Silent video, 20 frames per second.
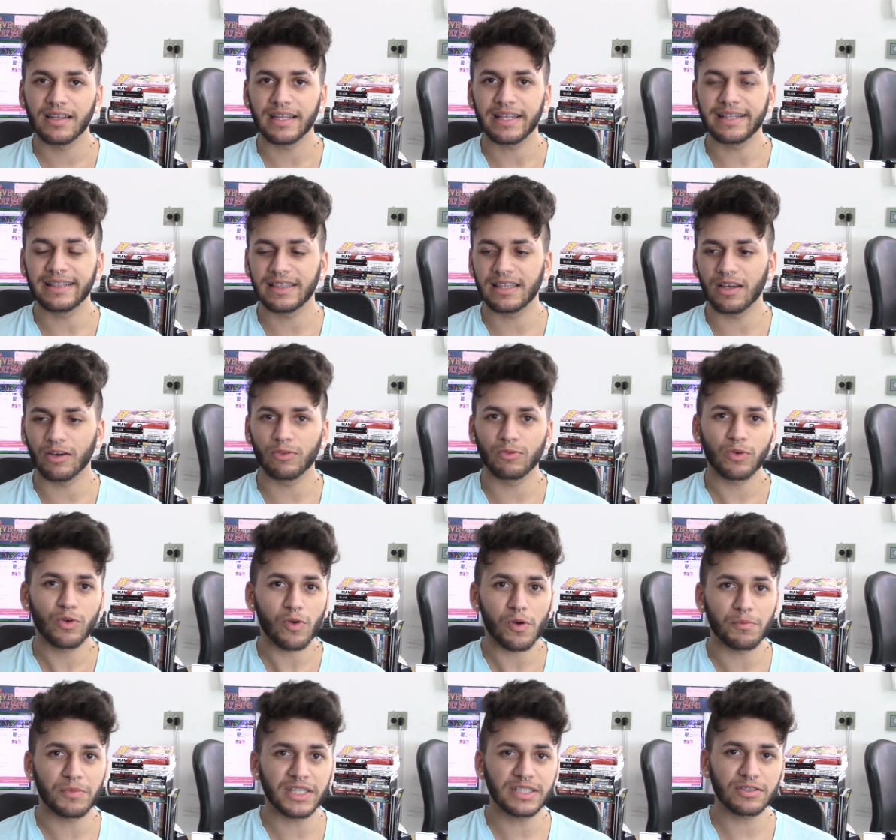então do
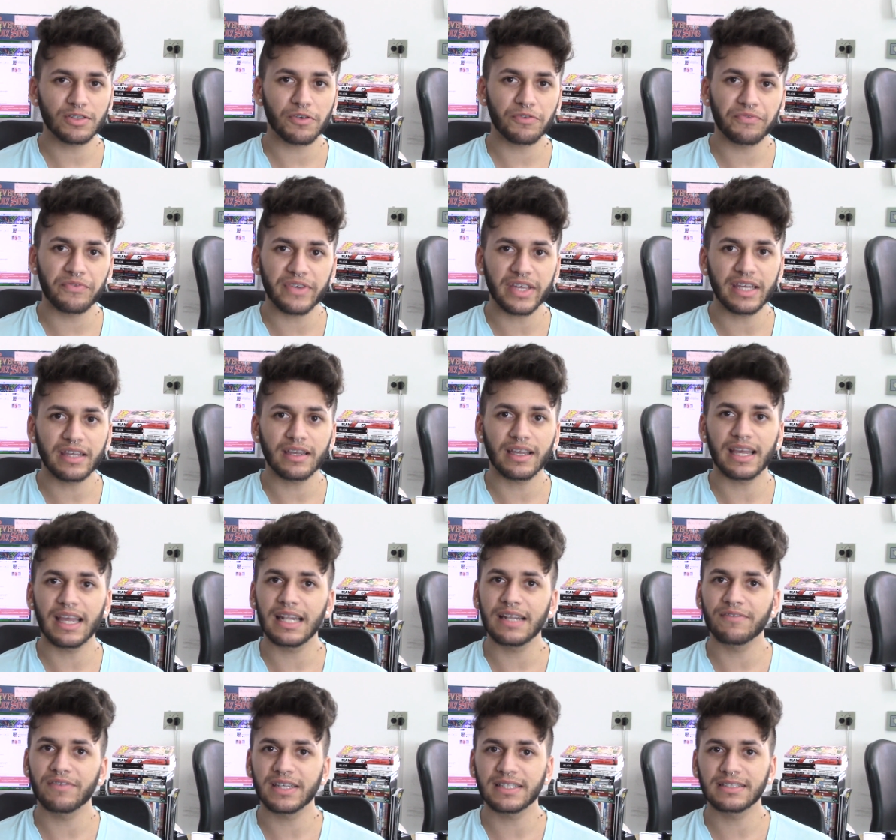começo ao fim
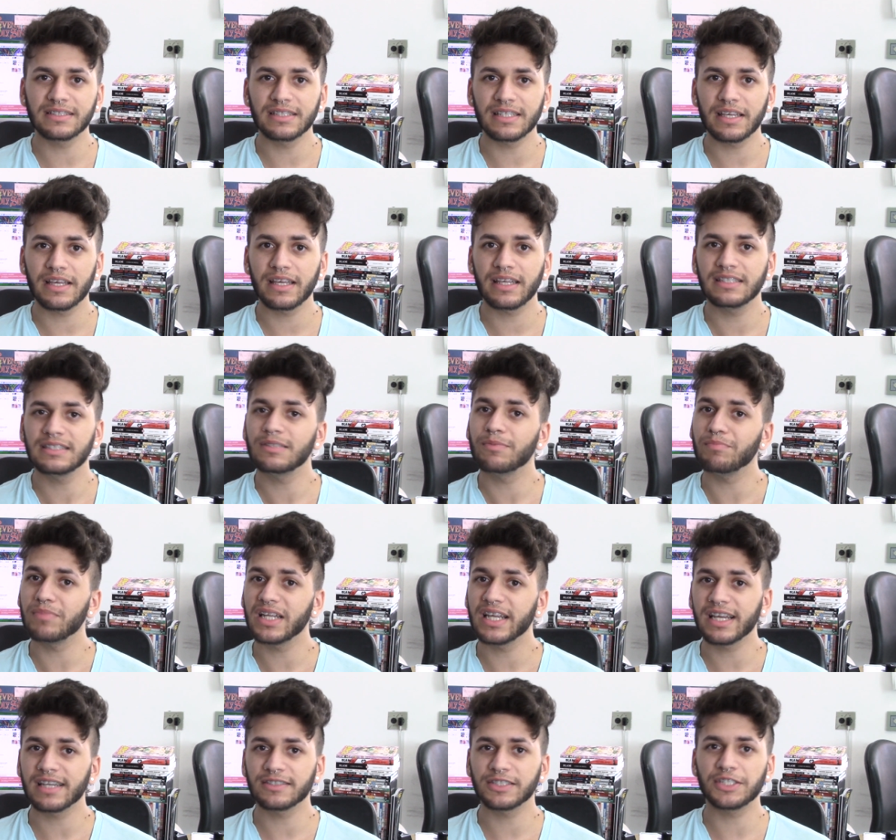ele vai ser
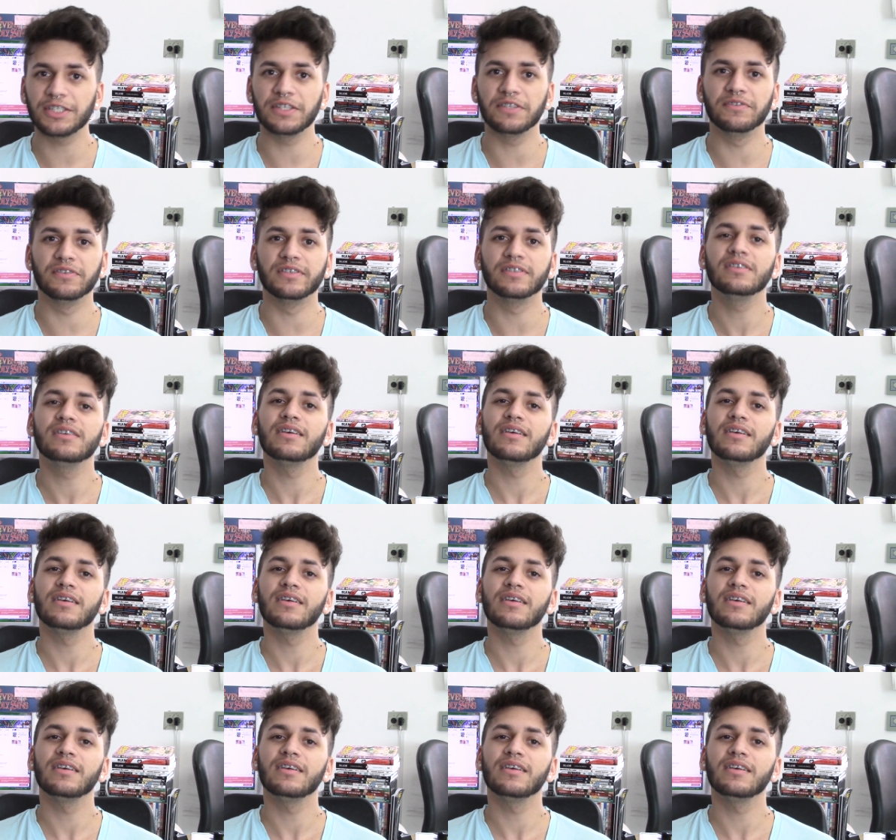explicativo